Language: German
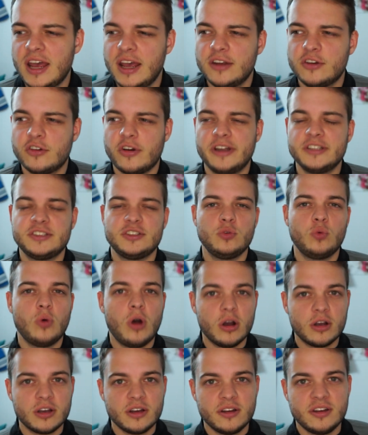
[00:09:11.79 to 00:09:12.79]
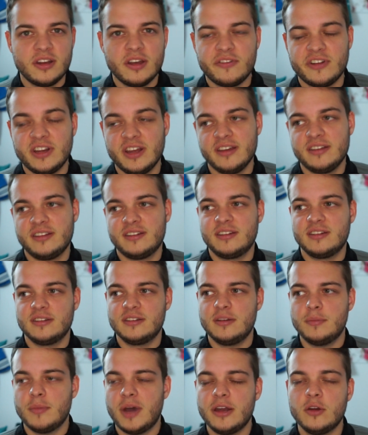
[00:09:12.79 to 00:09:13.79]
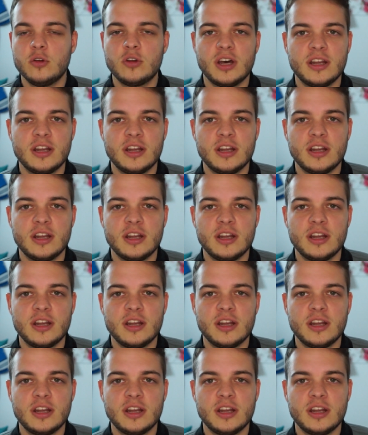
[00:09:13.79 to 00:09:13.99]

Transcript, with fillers: Tracy Walker, der vielleicht dem einen oder